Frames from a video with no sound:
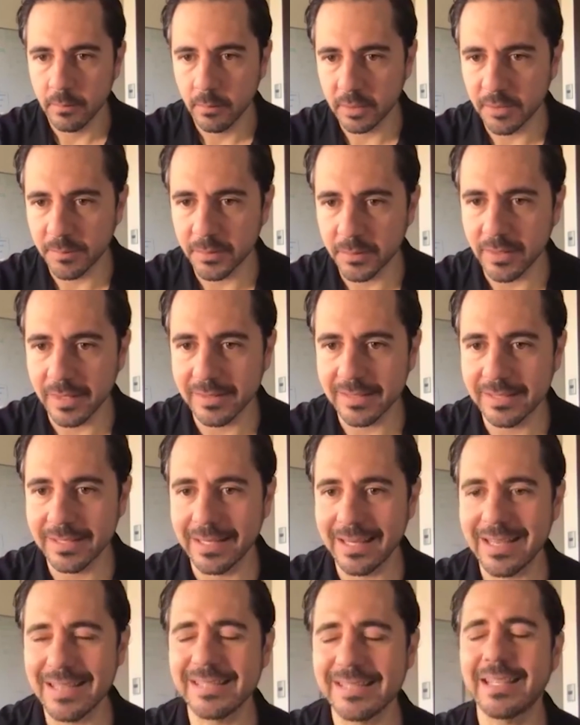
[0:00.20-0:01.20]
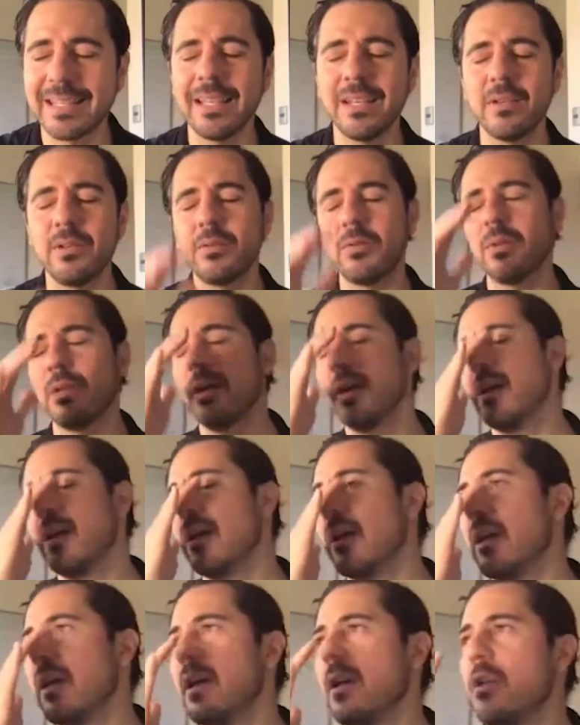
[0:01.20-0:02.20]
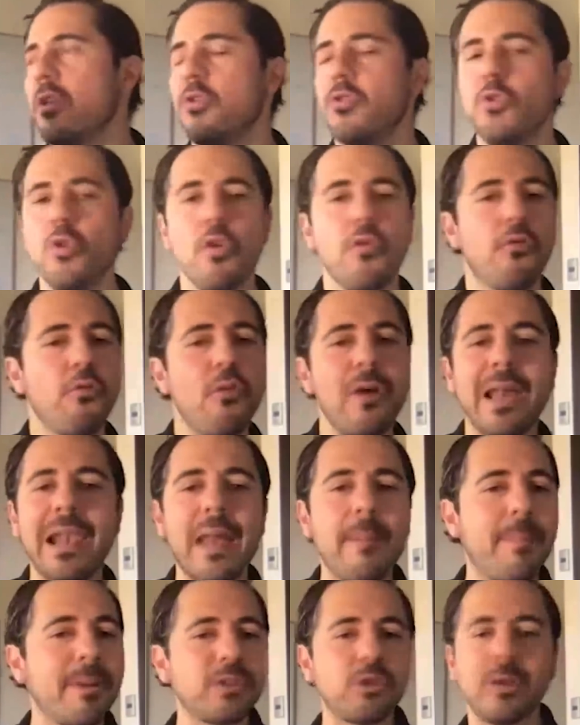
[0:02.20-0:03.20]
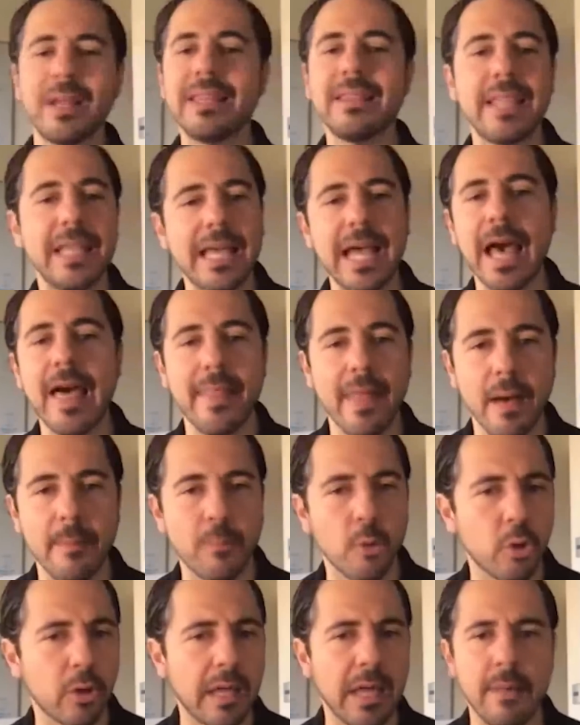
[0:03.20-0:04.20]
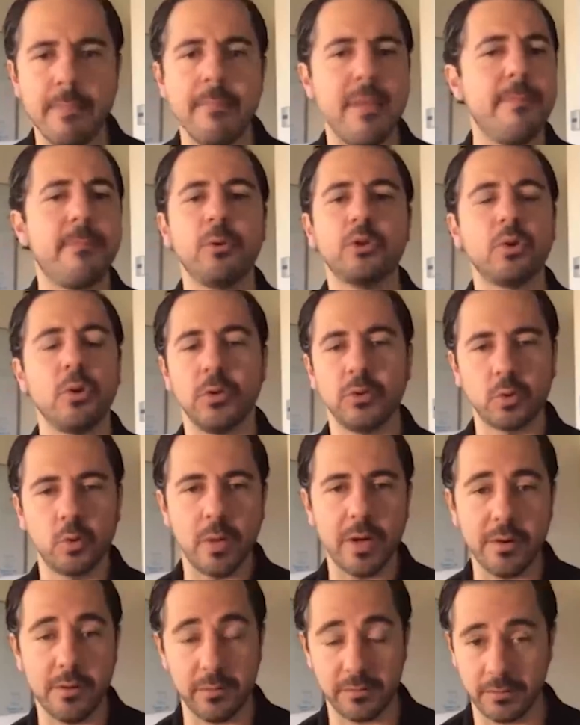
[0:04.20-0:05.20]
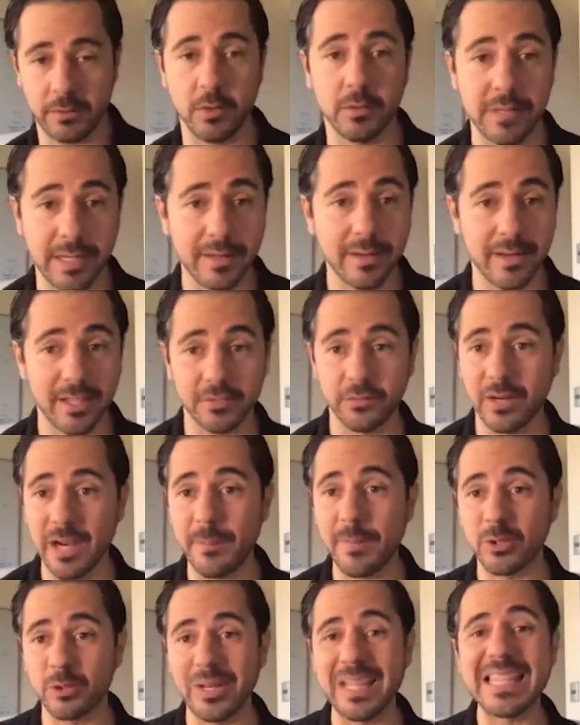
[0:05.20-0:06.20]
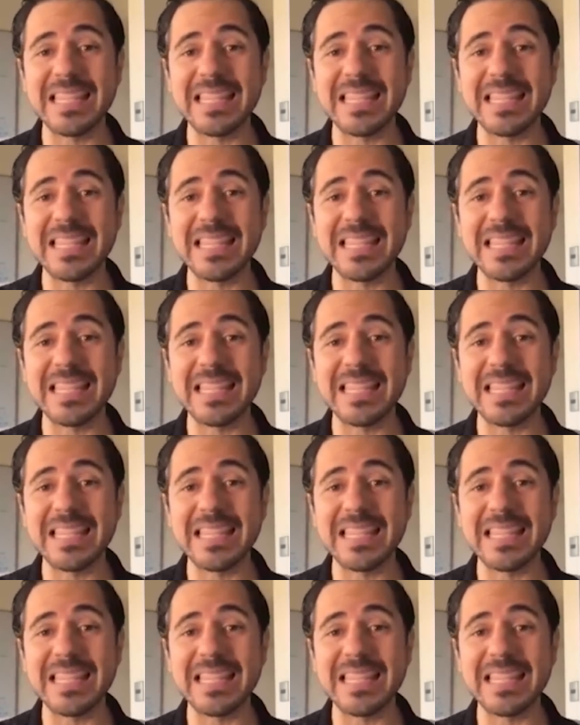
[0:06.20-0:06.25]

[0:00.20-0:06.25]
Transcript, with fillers: muchas personas dicen, es que no fue la persona indicada porque me puso los cuernos, ¿no? ¿Qué crees? Fue la persona